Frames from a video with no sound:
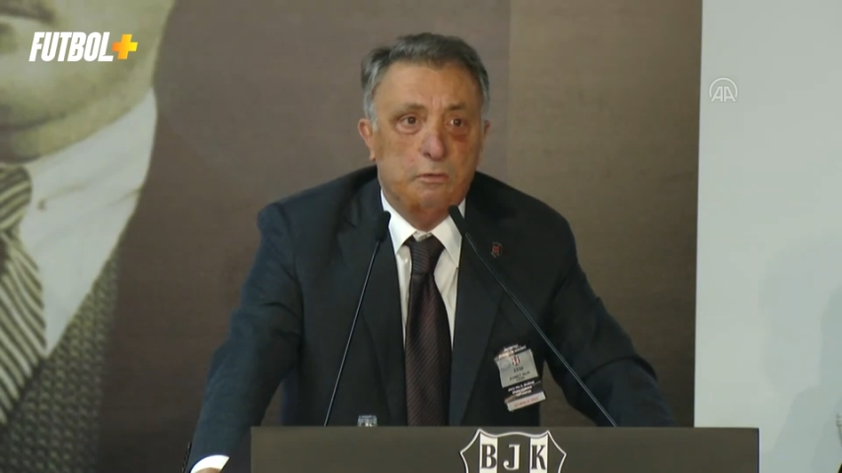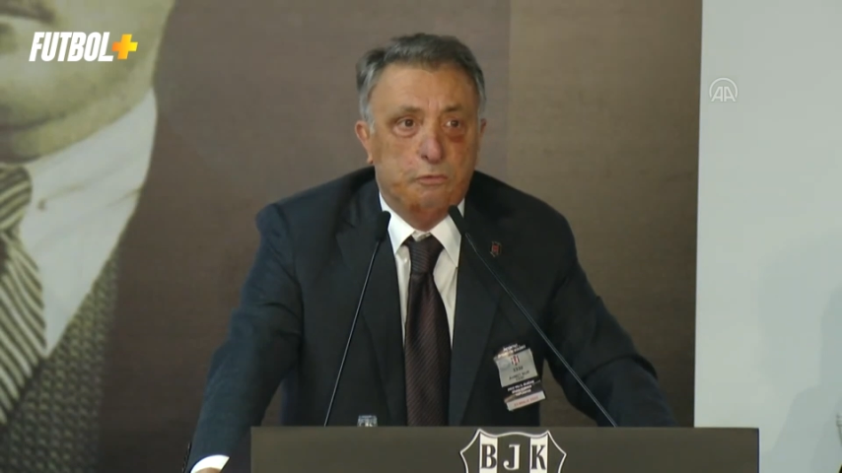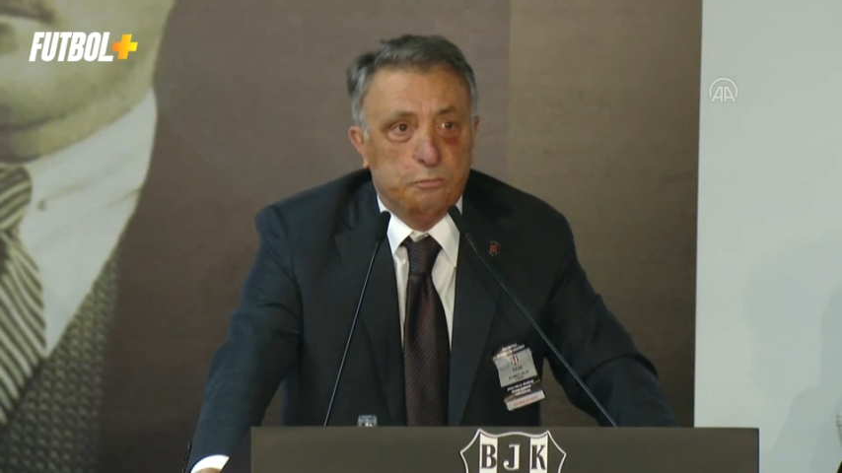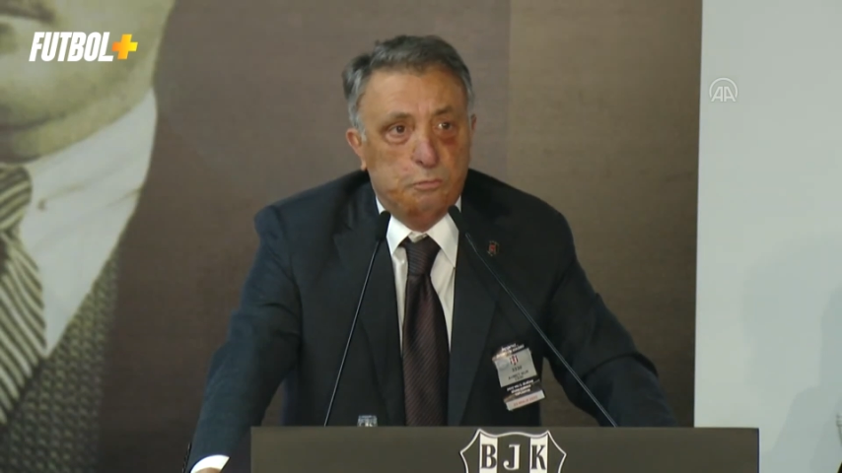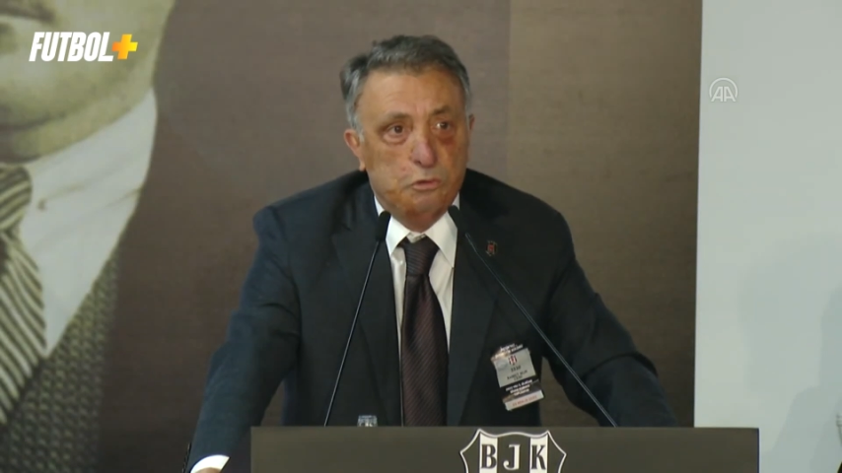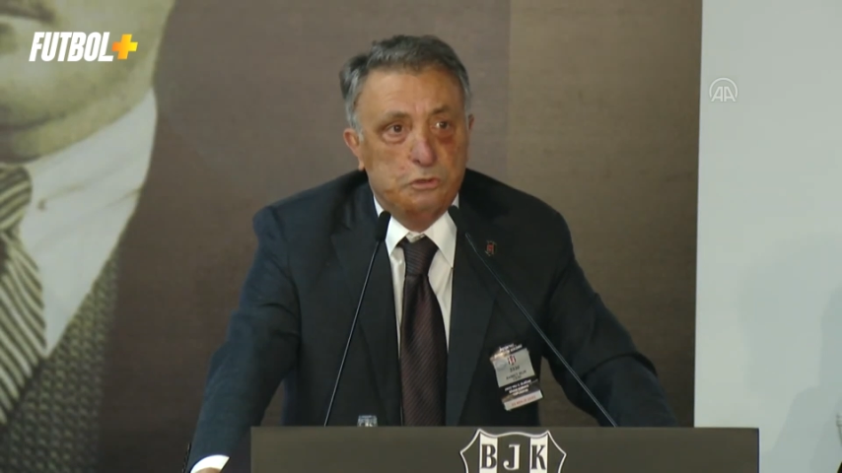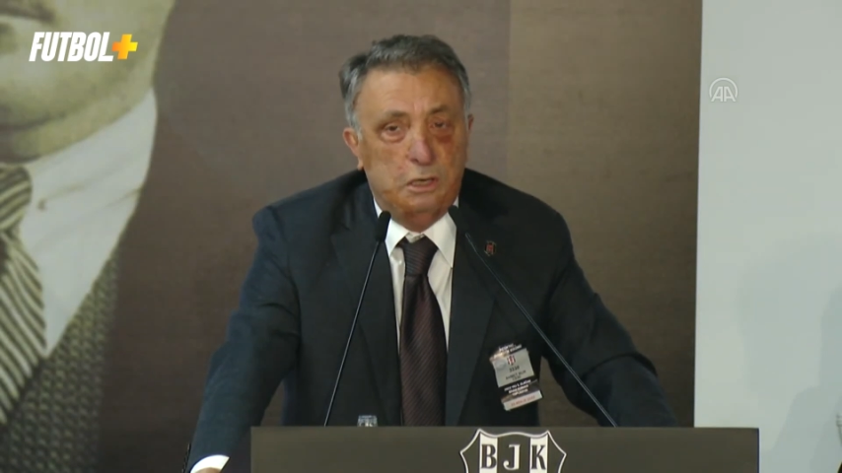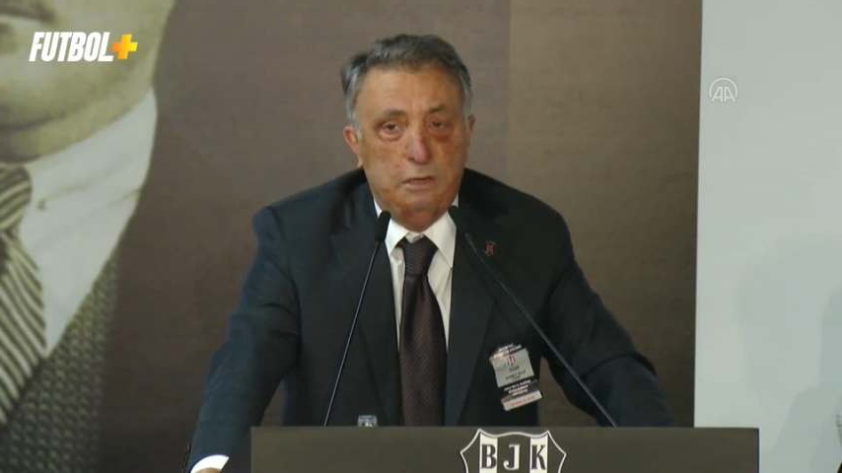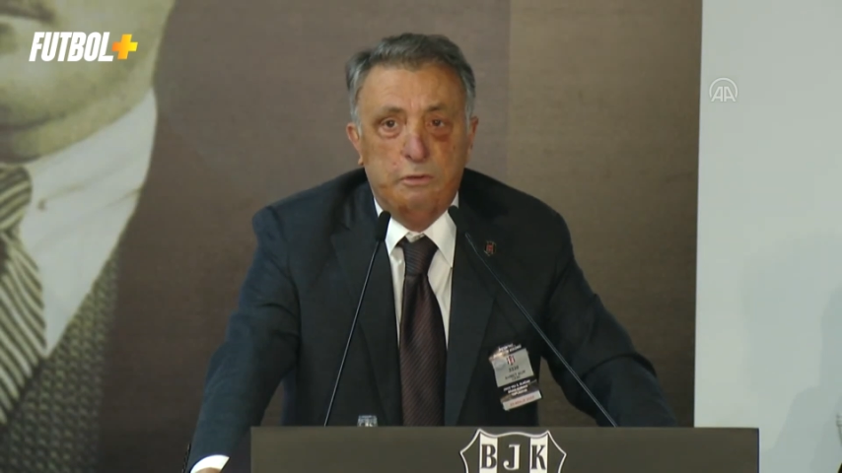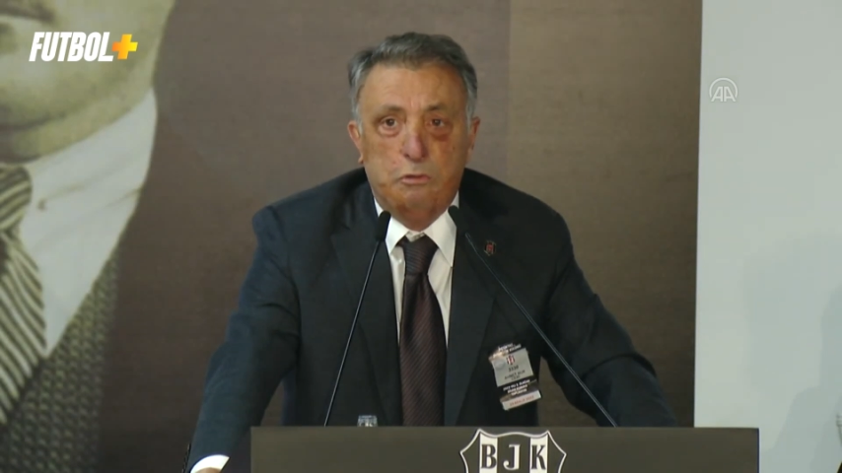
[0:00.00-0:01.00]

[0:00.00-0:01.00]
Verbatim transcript: futbolcularla ve